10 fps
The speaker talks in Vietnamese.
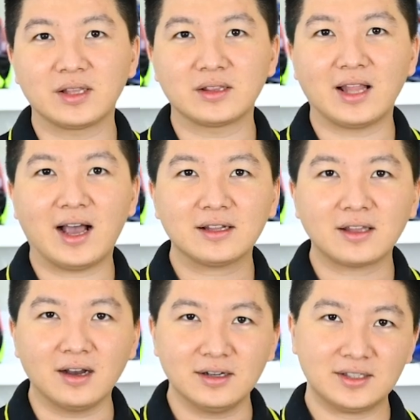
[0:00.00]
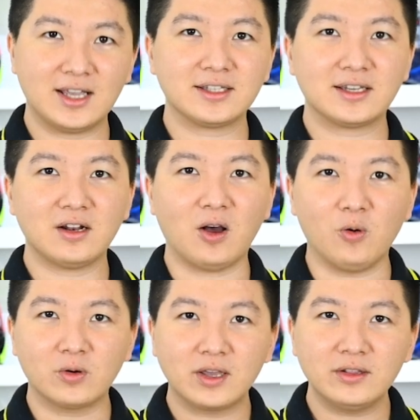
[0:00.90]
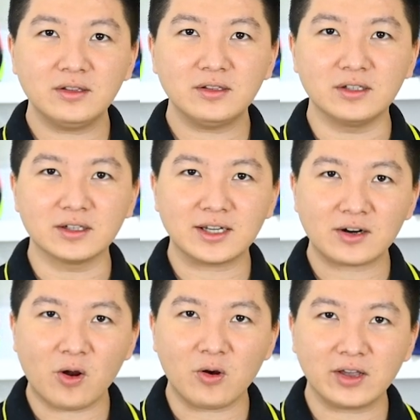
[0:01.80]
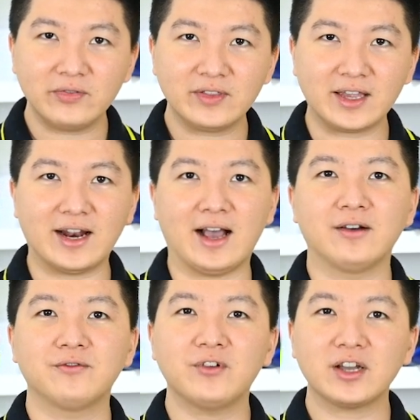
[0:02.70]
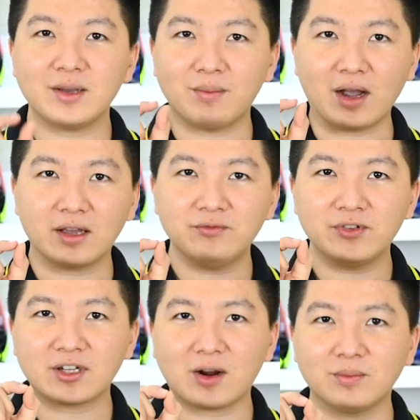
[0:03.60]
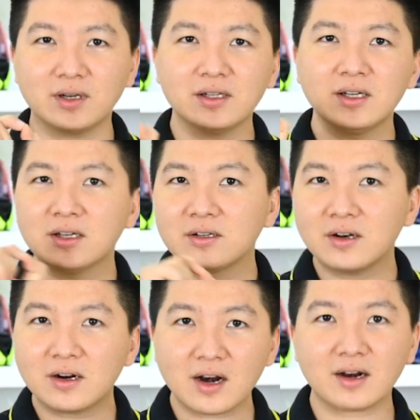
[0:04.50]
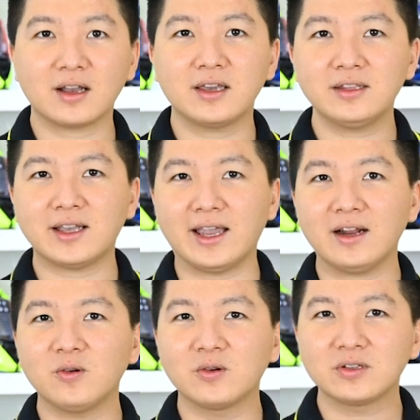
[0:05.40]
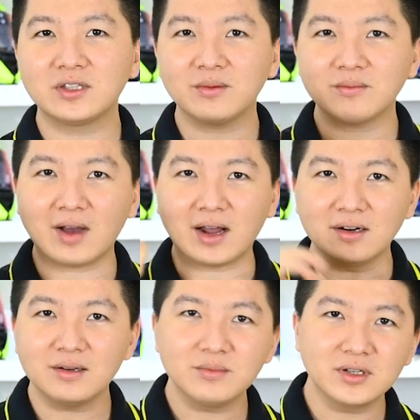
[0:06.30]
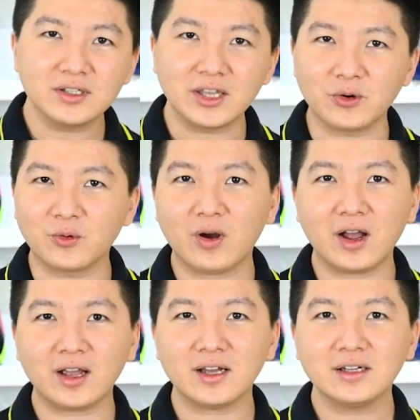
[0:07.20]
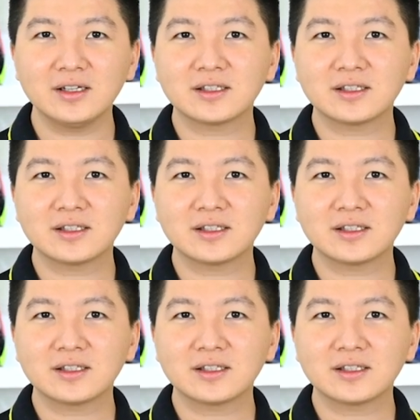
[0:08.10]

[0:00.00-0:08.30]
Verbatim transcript: mình đã thử test cái độ kính giữa cái ron kính này nè với cái mặt kính phía trong á nó rất là kính kẽ luôn nhưng mà nước mưa nhiều quá